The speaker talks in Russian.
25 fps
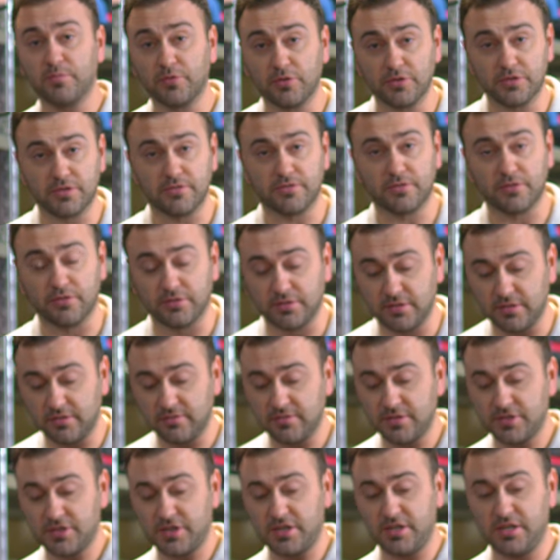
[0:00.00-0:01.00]
против хода
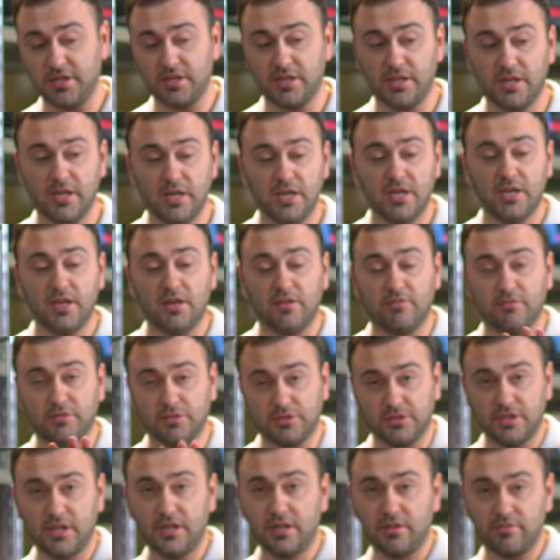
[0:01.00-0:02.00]
движения.
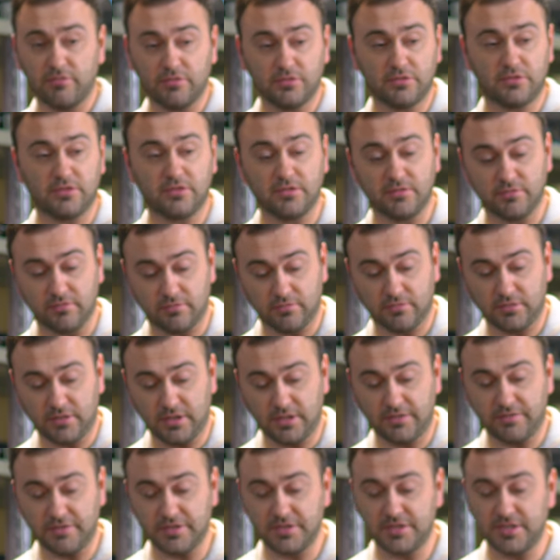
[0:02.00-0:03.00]
Вот так вот,
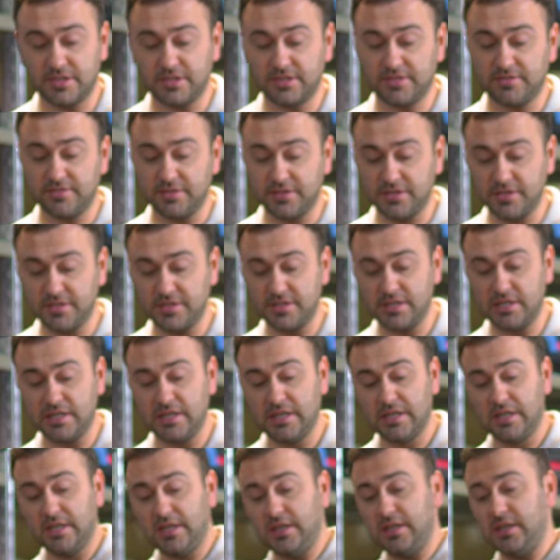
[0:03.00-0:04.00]
как вы сейчас видите.
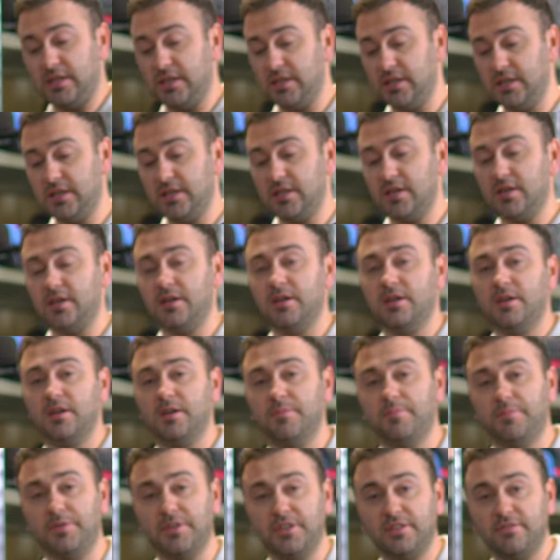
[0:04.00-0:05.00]
И
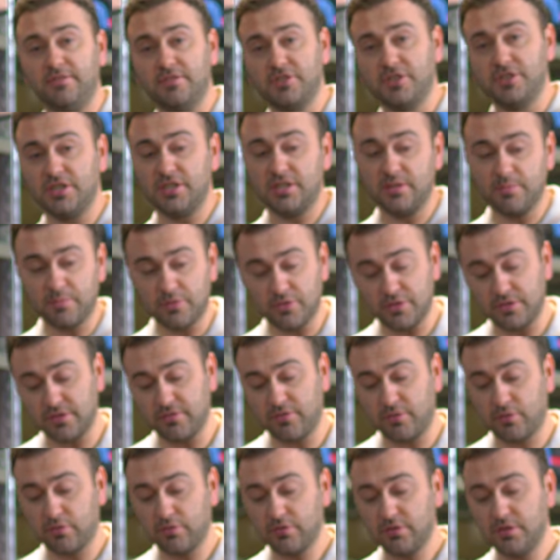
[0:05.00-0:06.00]
а, при движении
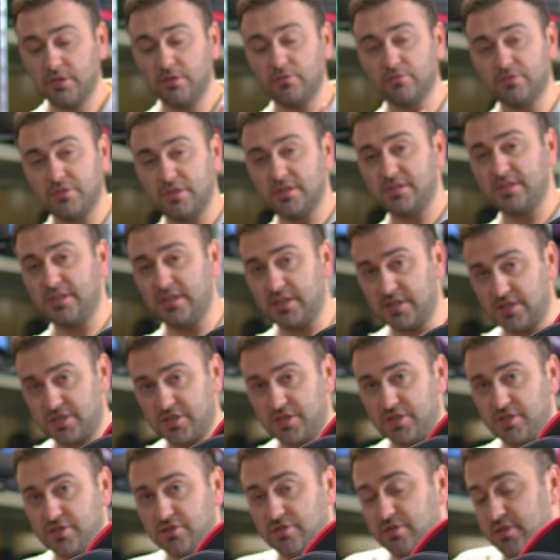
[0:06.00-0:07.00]
против хода у нас
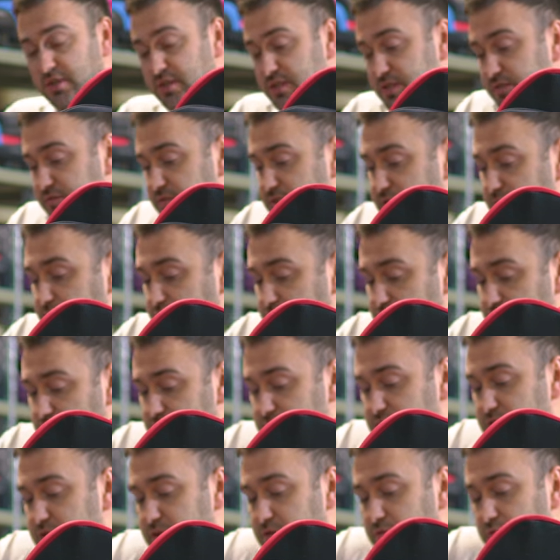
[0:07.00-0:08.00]
также еще есть
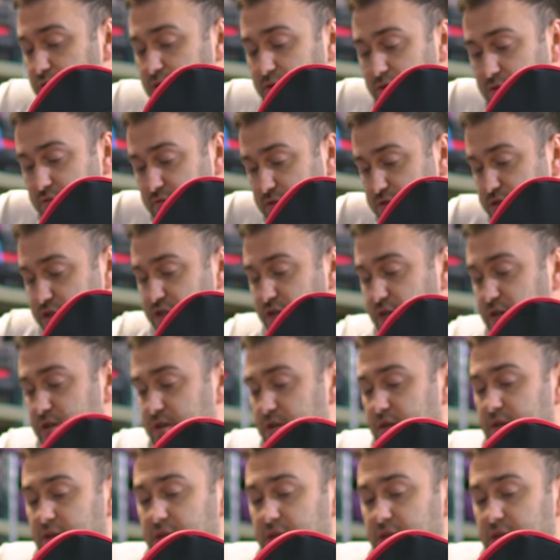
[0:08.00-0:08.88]
возможность регулировочки